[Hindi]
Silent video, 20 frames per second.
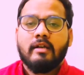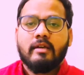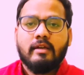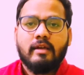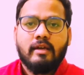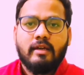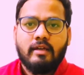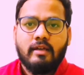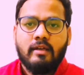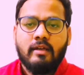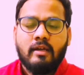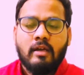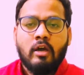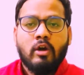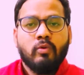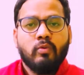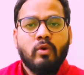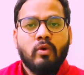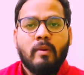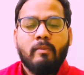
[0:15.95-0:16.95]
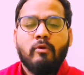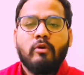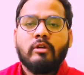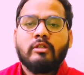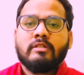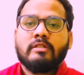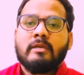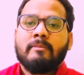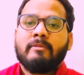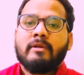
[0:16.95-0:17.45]
नहीं वो हम लोग
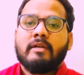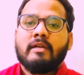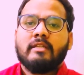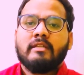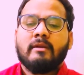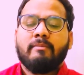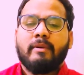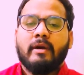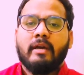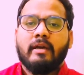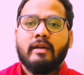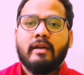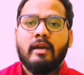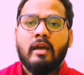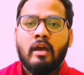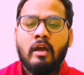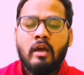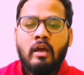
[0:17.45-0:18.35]
इस चैप्टर के अंदर पढ़ेंगे